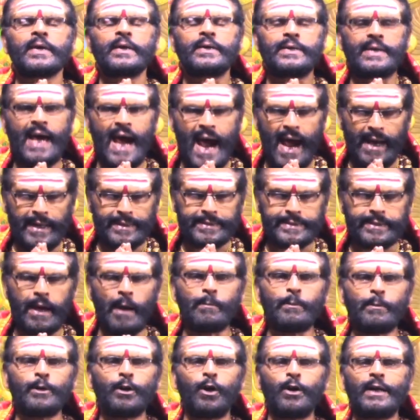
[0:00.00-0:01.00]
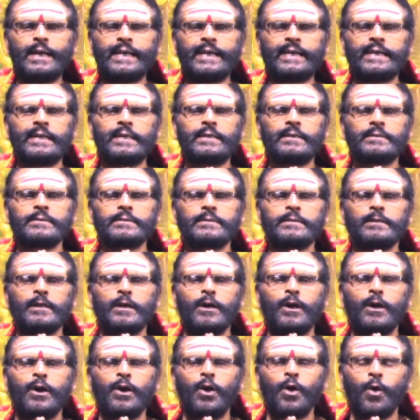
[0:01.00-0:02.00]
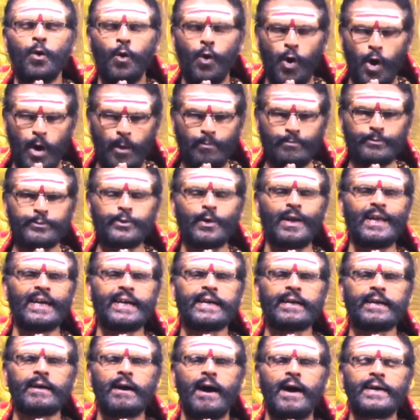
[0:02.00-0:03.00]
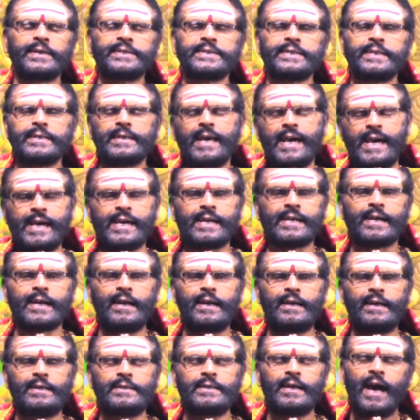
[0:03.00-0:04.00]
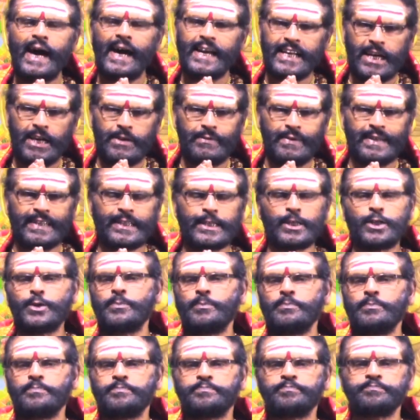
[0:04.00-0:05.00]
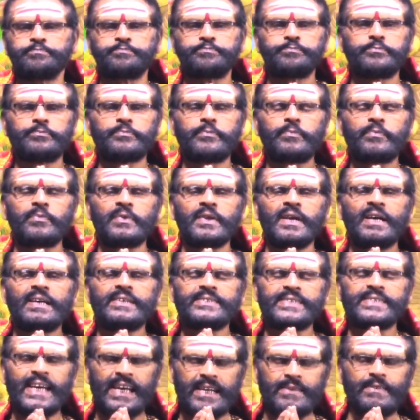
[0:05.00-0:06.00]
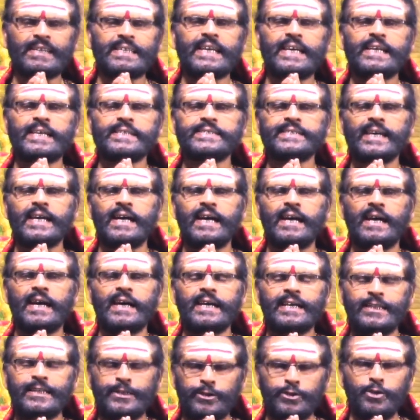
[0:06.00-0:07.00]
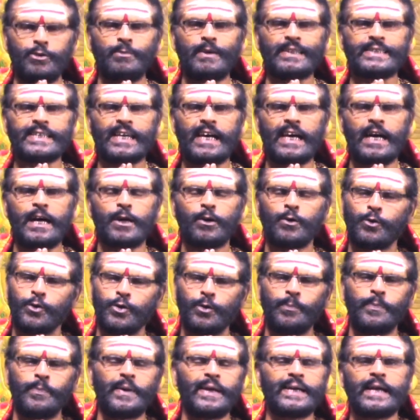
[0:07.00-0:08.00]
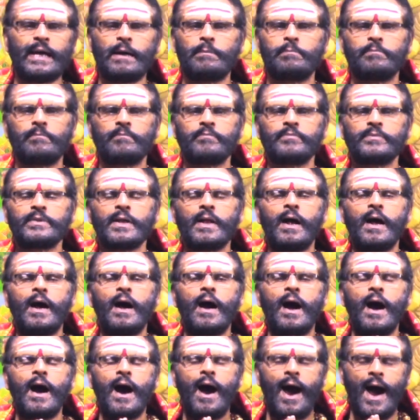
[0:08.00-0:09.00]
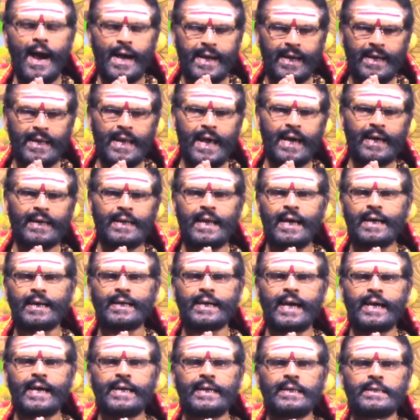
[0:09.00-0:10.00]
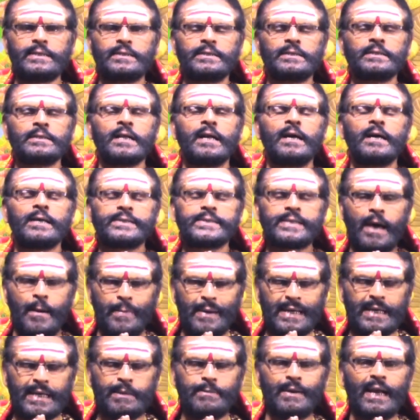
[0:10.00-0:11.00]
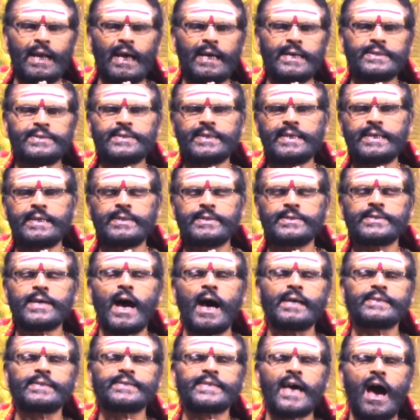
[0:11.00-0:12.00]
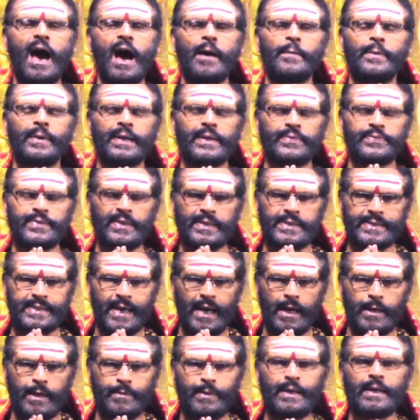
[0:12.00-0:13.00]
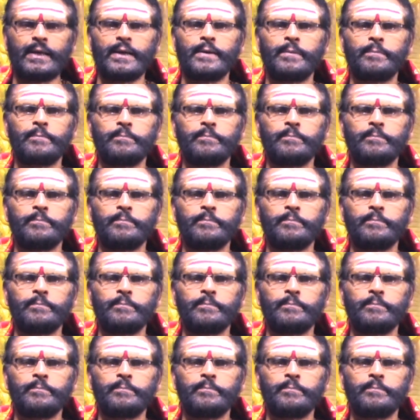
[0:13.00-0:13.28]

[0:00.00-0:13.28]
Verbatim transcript: டேன் தமிழொலி ஓம் தொலைக்காட்சி நேயர்கள் அனைவருக்கும் சர்வதேச இந்து மத குறிப்பீடம் அகில இலங்கை சபரிமலை ஸ்ரீ சாஸ்தாபுரத்தின் சார்பில்